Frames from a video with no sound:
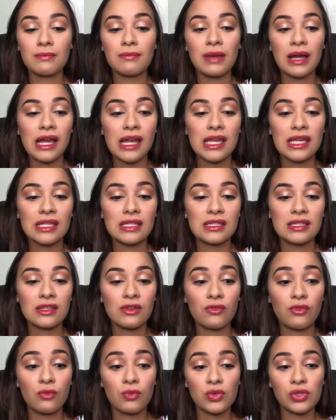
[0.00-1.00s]
mas
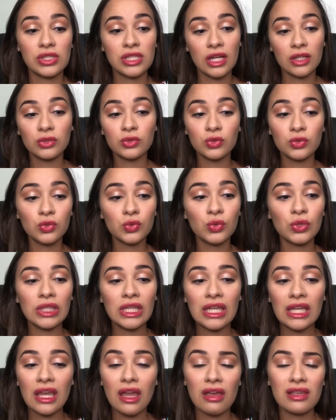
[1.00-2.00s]
eu vou mostrar tudo
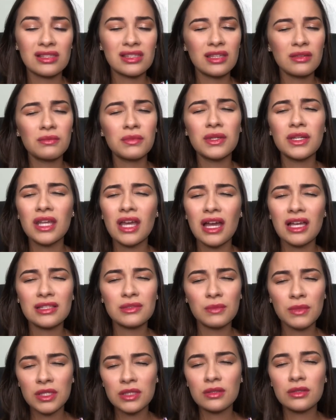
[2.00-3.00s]
e é sempre
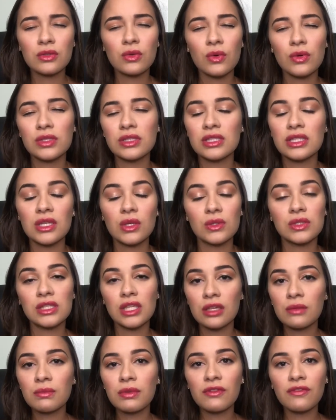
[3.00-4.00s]
as mesmas coisas que eu
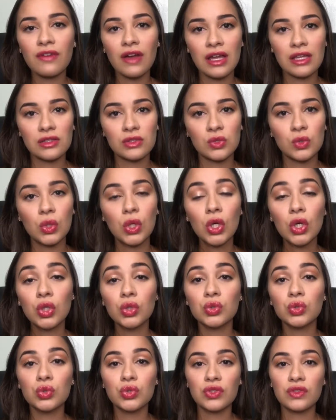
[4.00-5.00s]
sempre faço
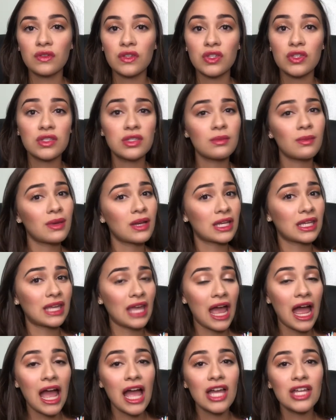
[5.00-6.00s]
nos vídeos de
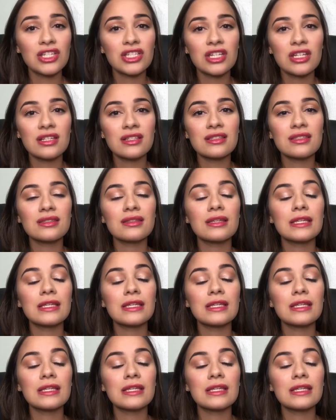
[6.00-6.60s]
maquiagens